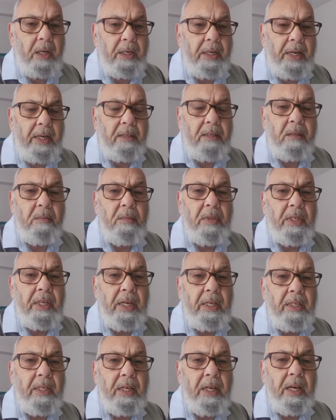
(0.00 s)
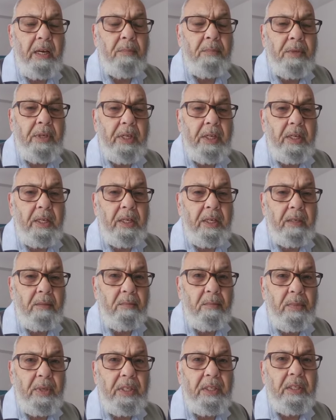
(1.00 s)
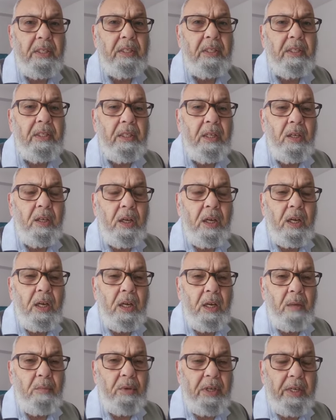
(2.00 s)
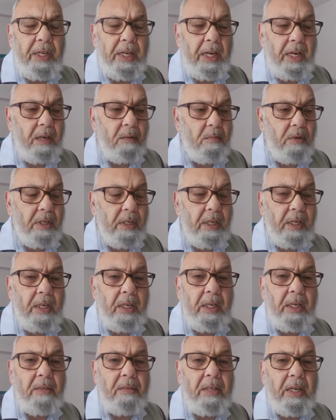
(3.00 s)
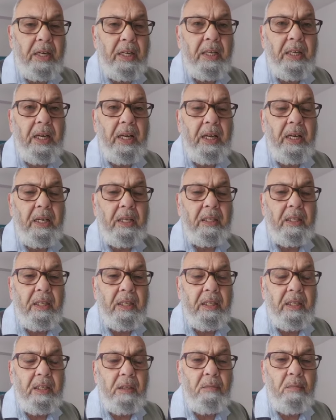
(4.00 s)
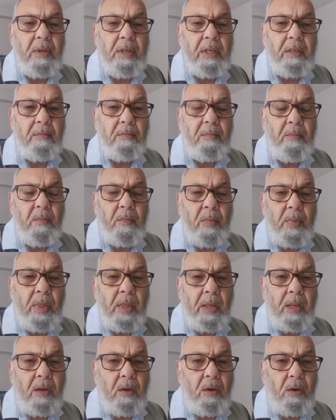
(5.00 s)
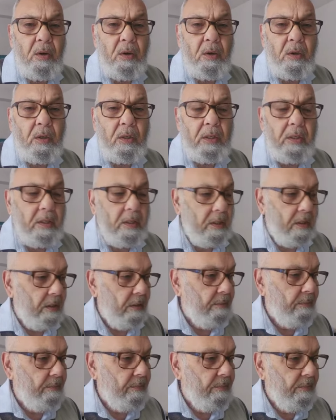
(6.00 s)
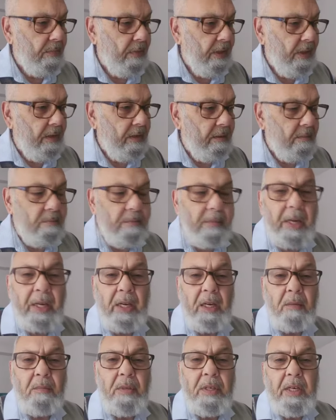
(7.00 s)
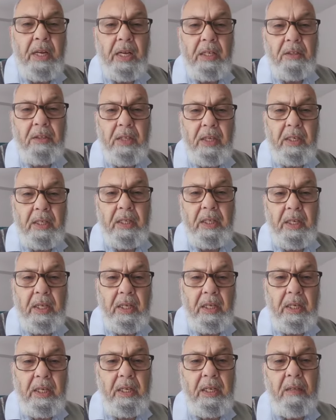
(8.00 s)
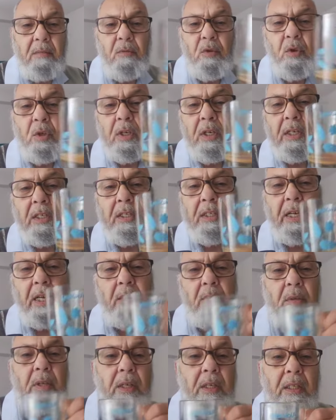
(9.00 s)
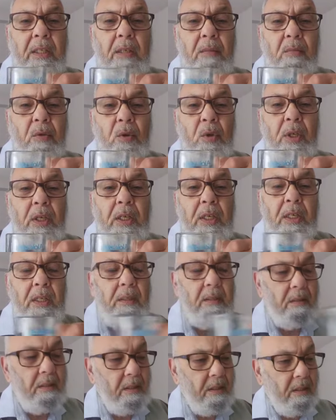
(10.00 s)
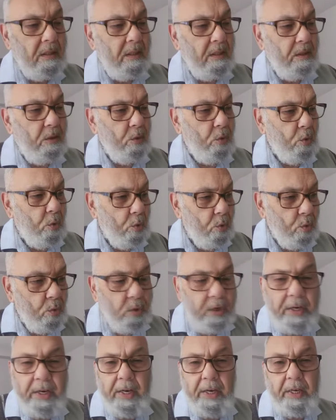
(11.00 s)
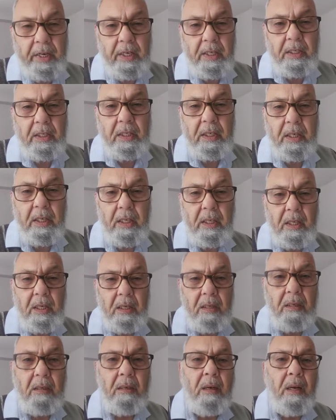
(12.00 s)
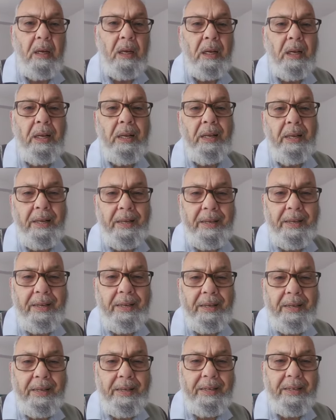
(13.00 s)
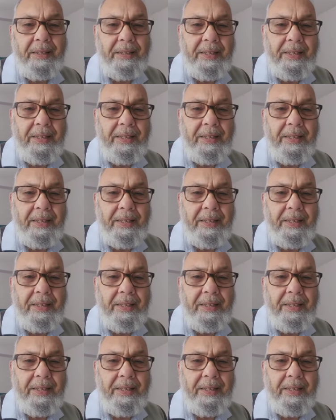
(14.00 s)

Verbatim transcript: कैसे मिजाज हैं आपके बस अभी ग्यारह बजा है साढ़े ग्यारह तकरीबन और मैंने अभी नाश्ता किया है अलहमदिल्ला चाय भी ख़त्म हो गई है दो घूंट रह गए हैं इसके अंदर